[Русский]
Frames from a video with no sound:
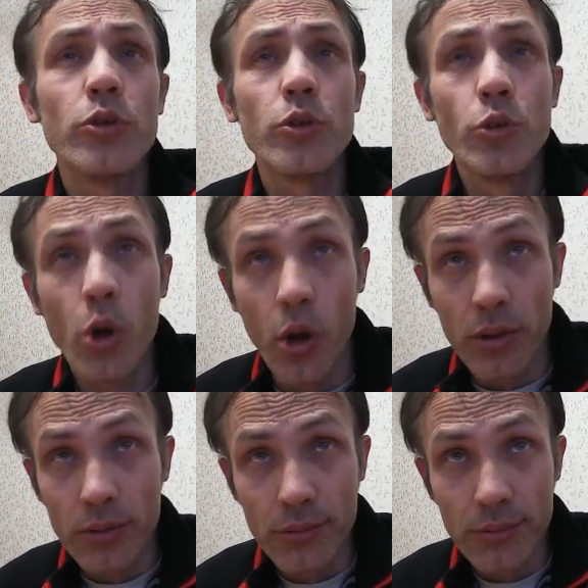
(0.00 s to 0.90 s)
но
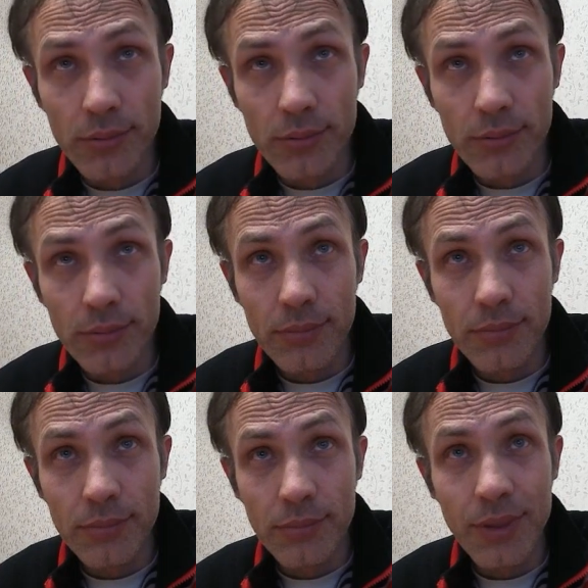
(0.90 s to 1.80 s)

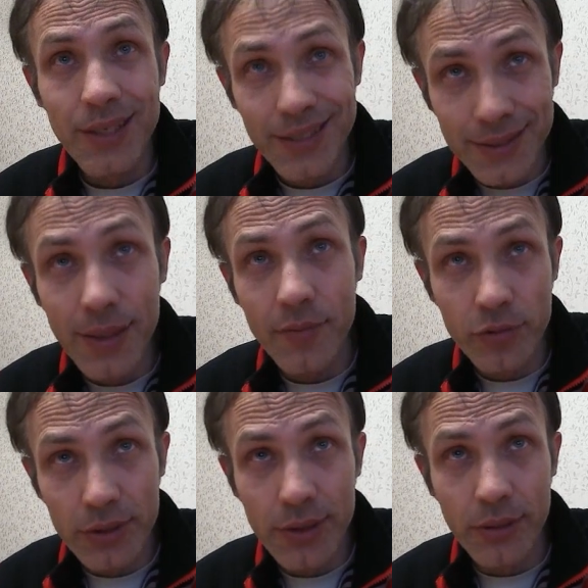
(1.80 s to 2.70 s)
я ставку
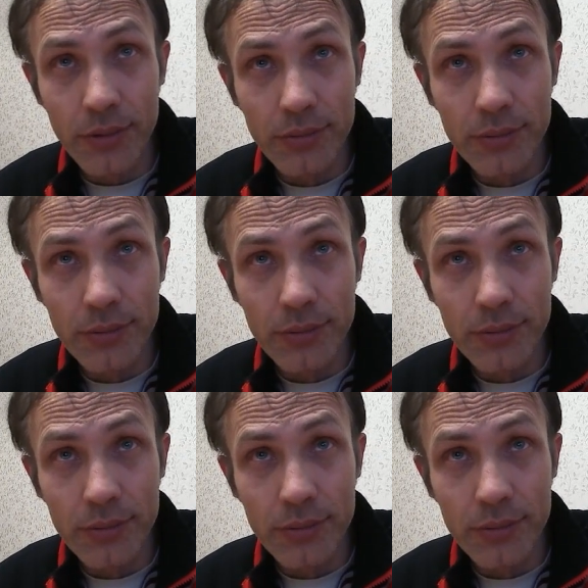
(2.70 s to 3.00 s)
сделал.